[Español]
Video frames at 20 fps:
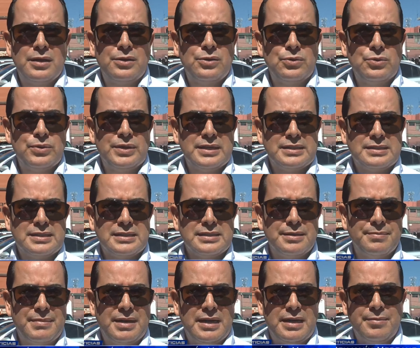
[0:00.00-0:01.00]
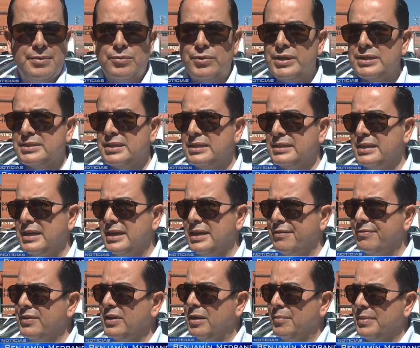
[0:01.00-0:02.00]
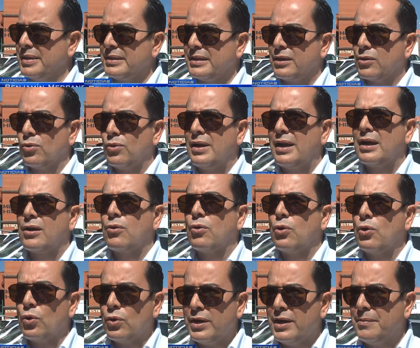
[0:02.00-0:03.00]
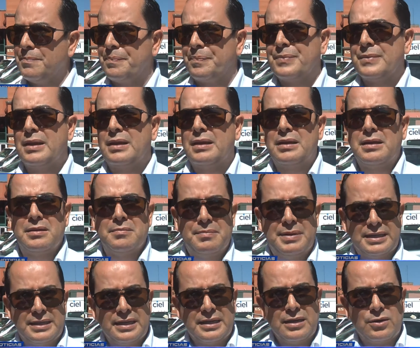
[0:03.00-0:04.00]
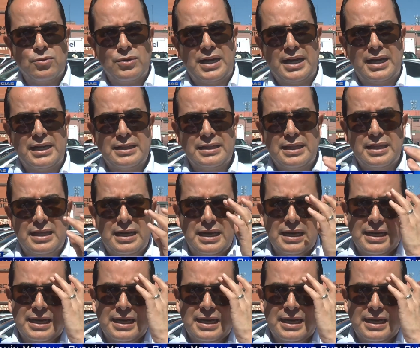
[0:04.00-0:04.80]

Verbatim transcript: Yo en esta semana me voy a sentar ya finalmente con la corona, platiqué con la gente de la